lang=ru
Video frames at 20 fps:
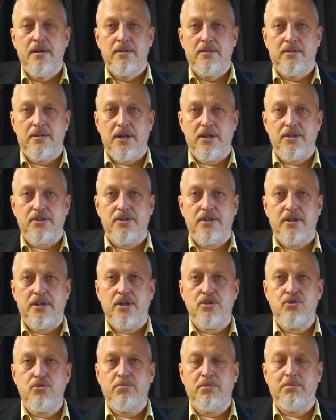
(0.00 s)
Также
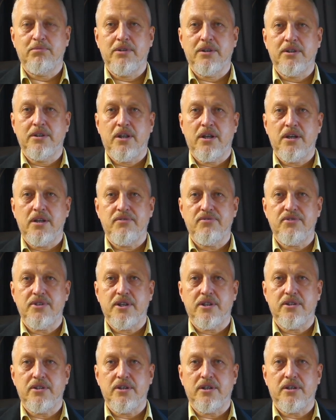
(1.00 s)
хочу поблагодарить
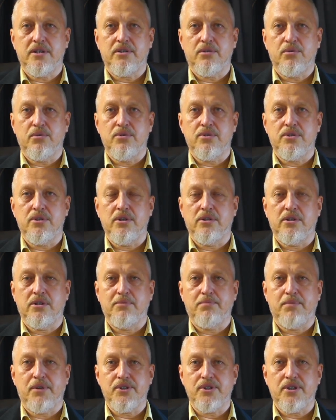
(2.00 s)
всех тех, кто сделал
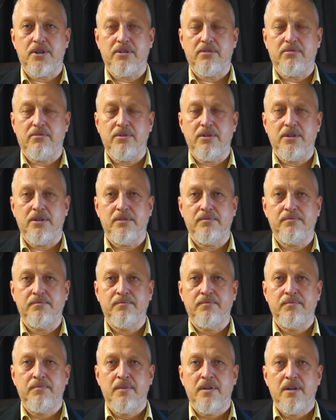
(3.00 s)
пожертвования.
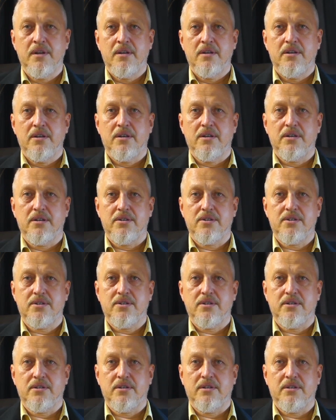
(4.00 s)
Э, с
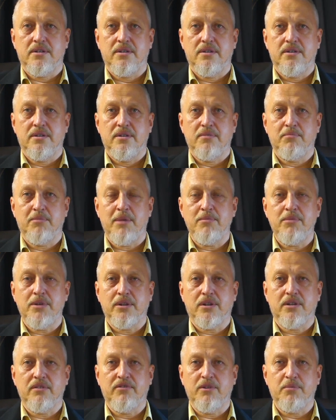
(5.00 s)
э,
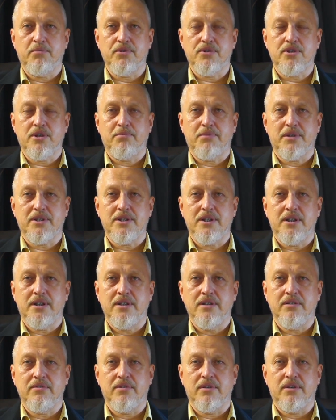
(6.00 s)
момента выпуска
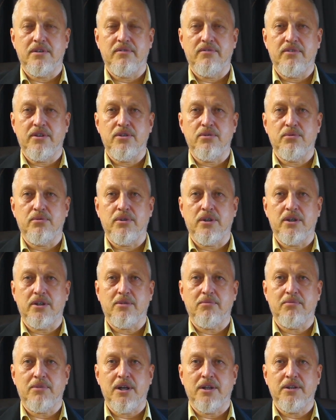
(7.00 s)
последнего видео на
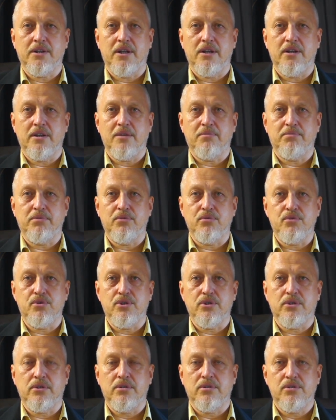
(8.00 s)
этом канале я
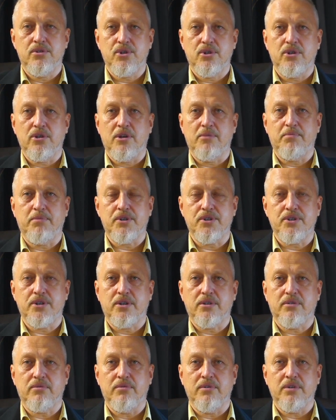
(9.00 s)
получил 4
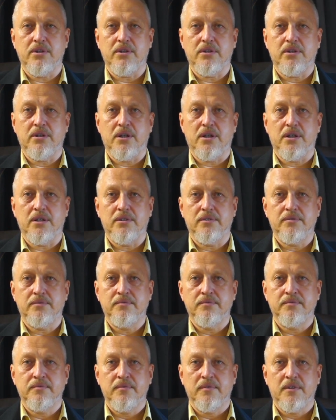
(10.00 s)
пожертвования на
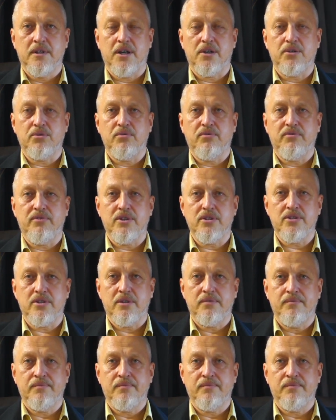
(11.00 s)
карту Visa